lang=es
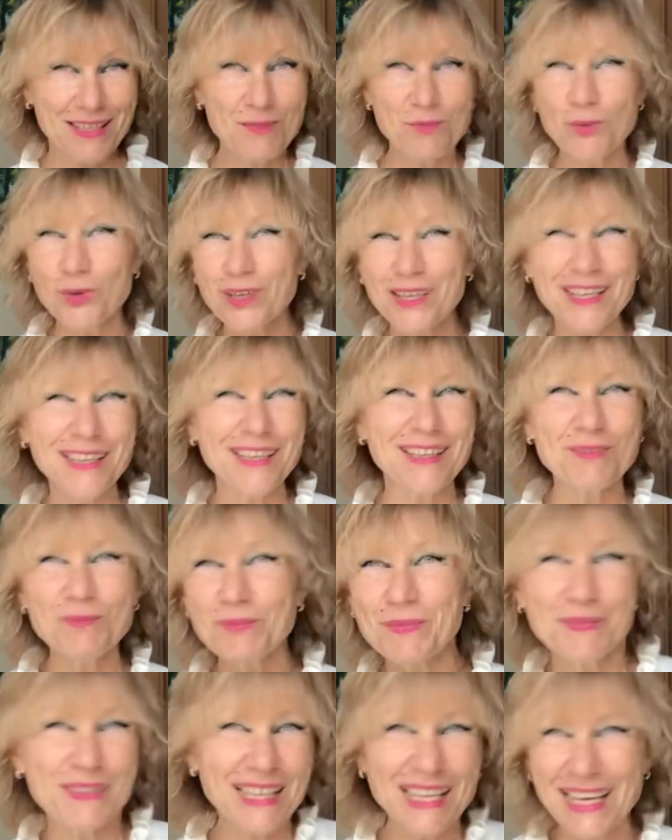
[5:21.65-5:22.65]
La mujer,
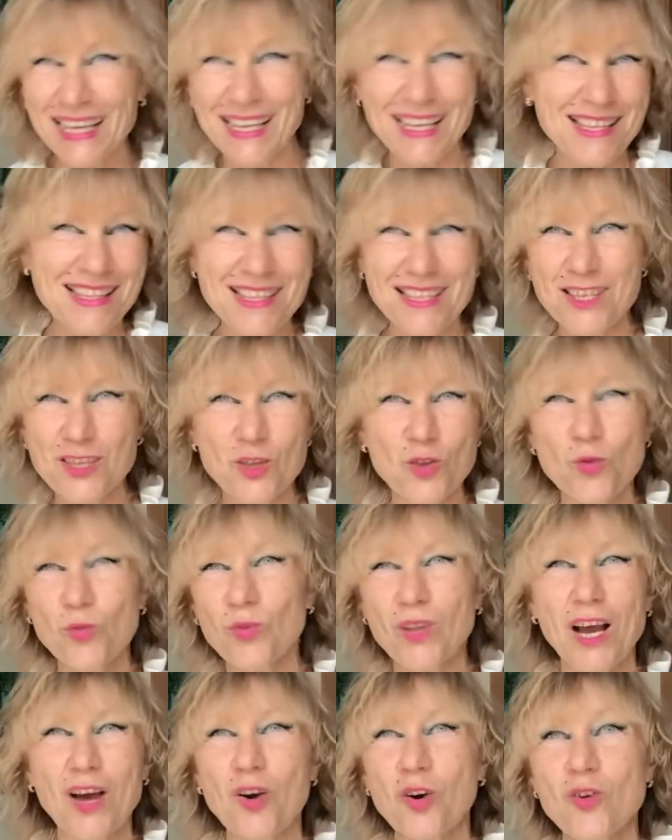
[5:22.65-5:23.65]
medallas es
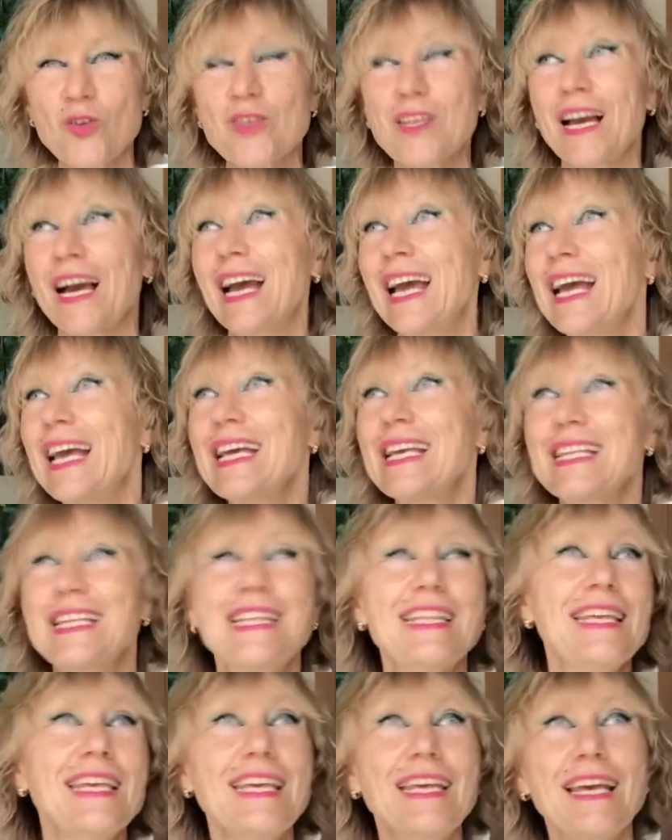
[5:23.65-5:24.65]
una cosa,
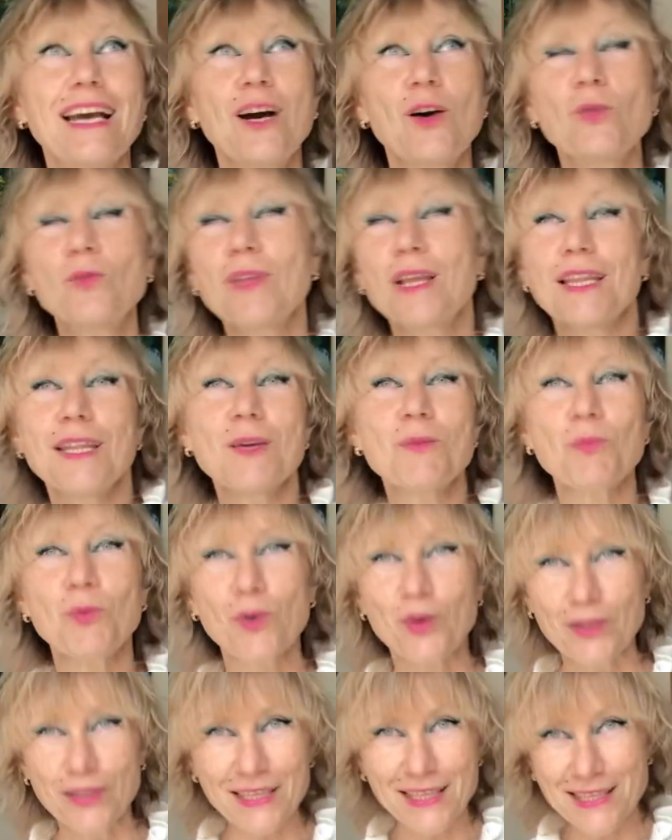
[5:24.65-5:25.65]
sí, a una
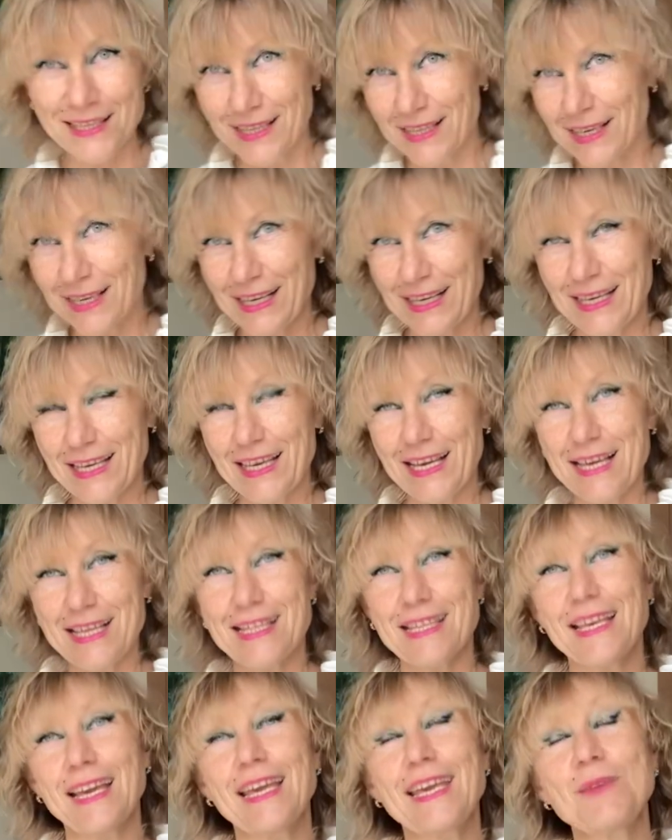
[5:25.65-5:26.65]
deportista que
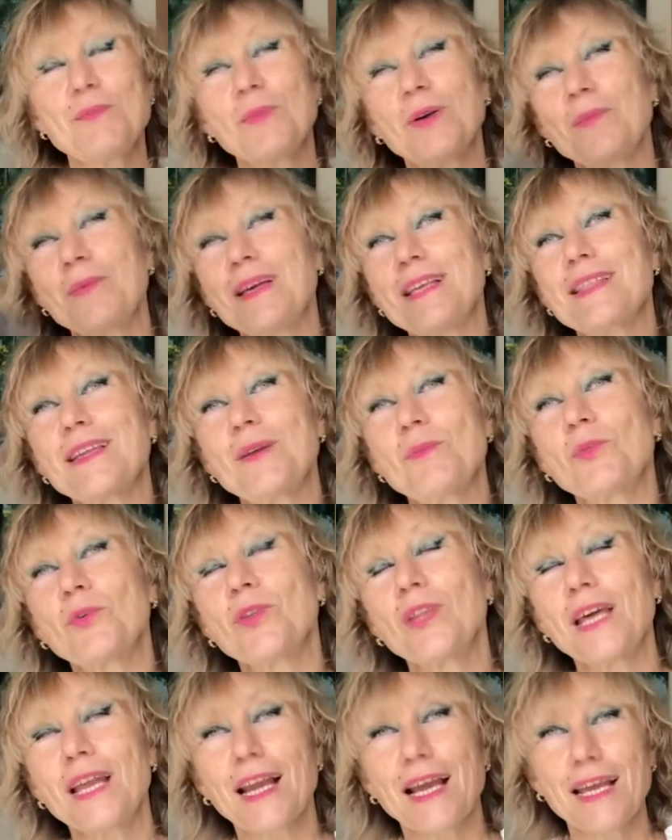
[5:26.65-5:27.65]
hace ahí, me vais a
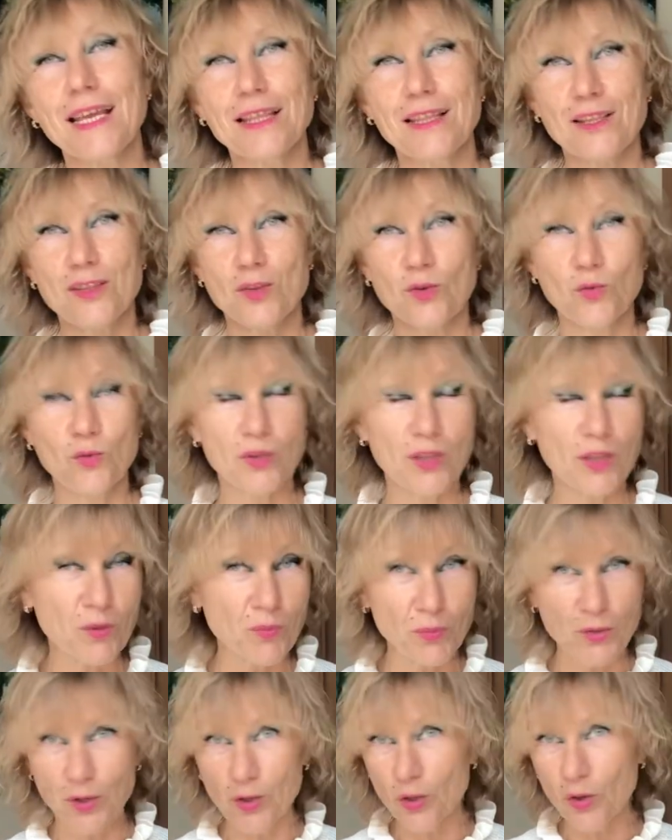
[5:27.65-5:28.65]
poner ahí a discutir,
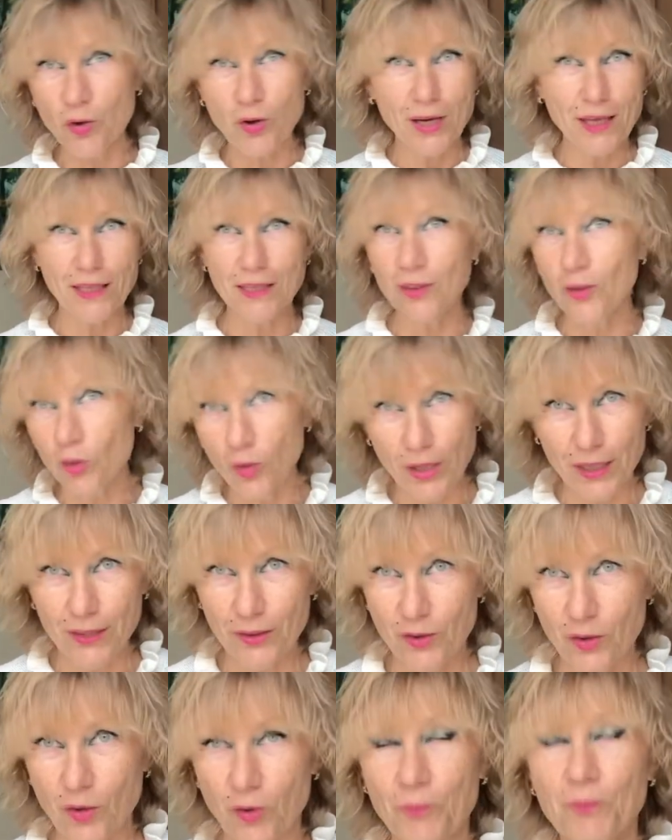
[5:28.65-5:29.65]
pero yo ahí no
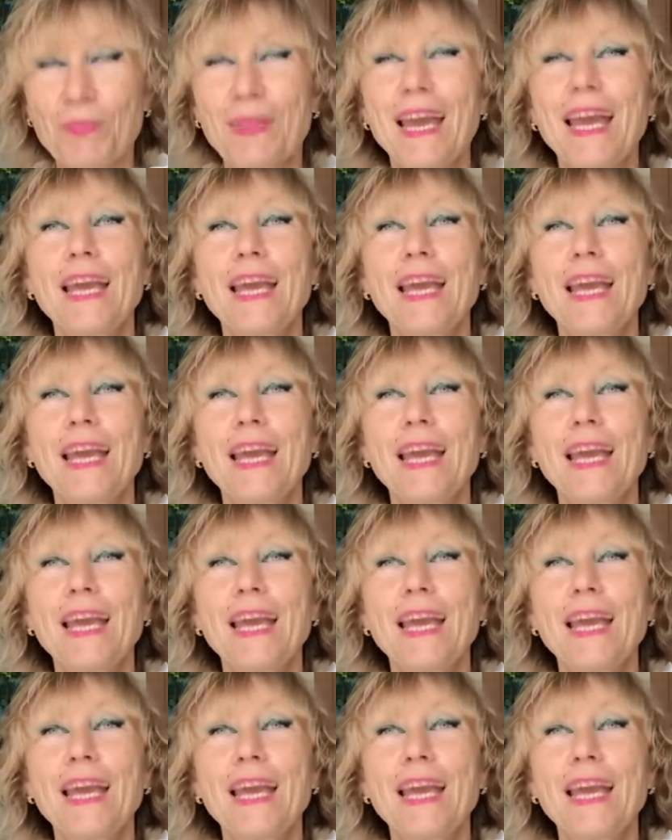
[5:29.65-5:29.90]
entro.